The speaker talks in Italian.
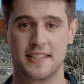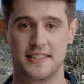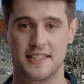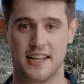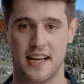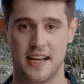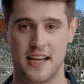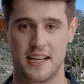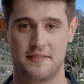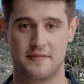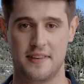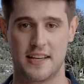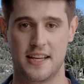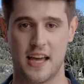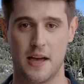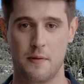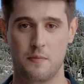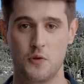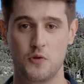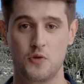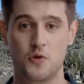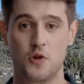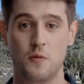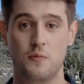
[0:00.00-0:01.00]
si arriva nel
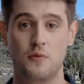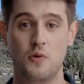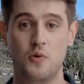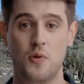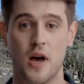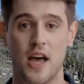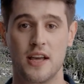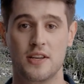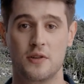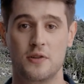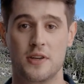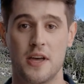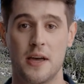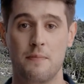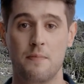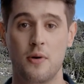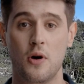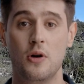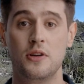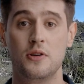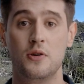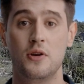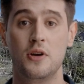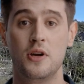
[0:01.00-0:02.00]
punto più alto del
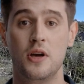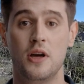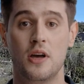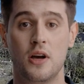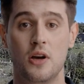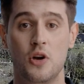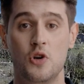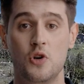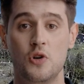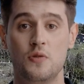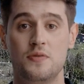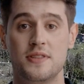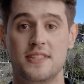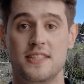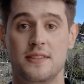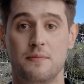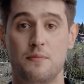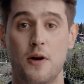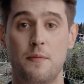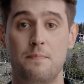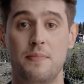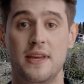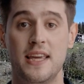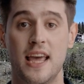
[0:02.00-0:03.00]
borgo, dove si
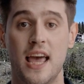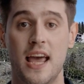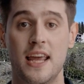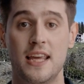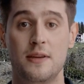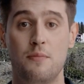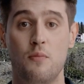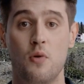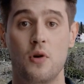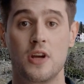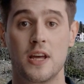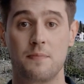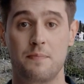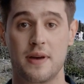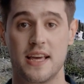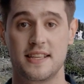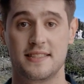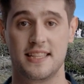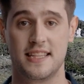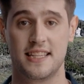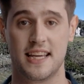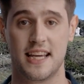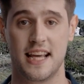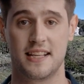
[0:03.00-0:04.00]
può ammirare buona
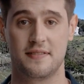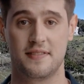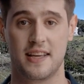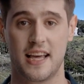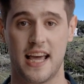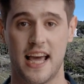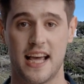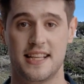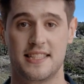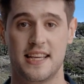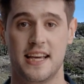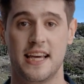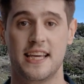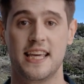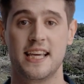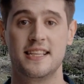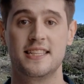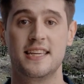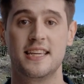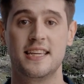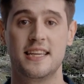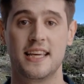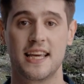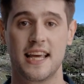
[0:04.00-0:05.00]
parte della vallata
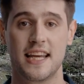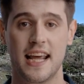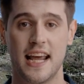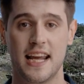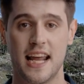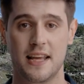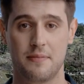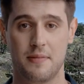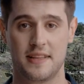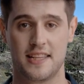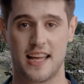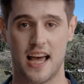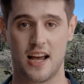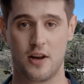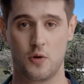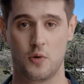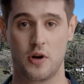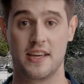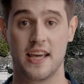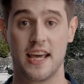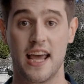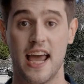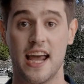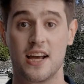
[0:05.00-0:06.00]
reatina e la lama d'acqua
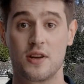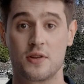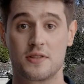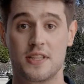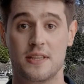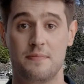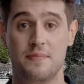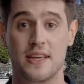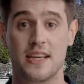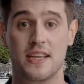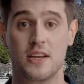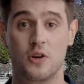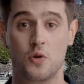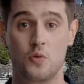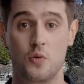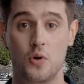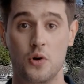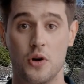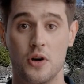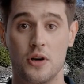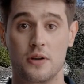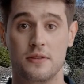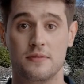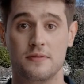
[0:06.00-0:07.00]
del lago di
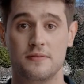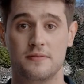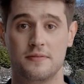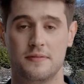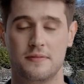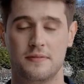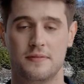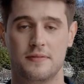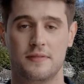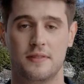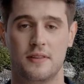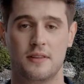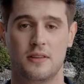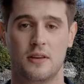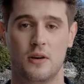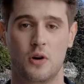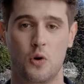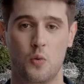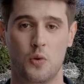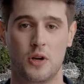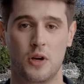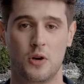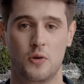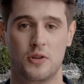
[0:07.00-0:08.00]
Piedilucco.
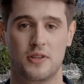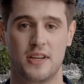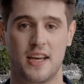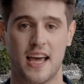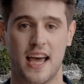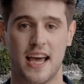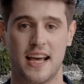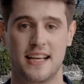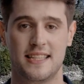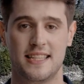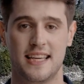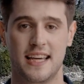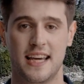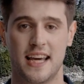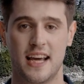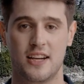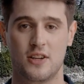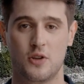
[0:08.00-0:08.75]
Qui oltre all'antica